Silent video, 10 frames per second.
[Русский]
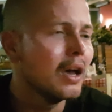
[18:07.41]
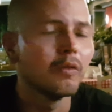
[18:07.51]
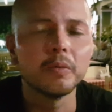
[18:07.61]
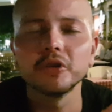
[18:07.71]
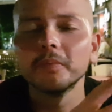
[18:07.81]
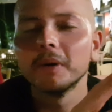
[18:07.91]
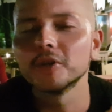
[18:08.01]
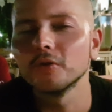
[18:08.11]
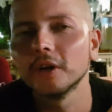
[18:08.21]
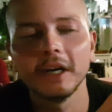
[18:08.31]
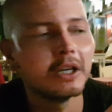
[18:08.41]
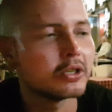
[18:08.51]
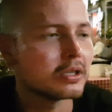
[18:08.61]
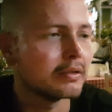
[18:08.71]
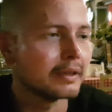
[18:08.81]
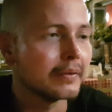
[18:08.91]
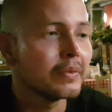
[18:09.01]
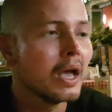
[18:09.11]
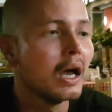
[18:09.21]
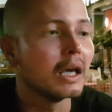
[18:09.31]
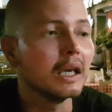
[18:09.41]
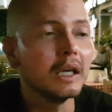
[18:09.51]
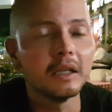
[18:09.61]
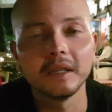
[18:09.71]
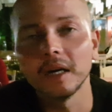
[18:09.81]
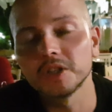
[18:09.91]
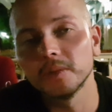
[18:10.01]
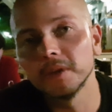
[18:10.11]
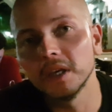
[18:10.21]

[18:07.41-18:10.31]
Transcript: В общем, большое количество и также,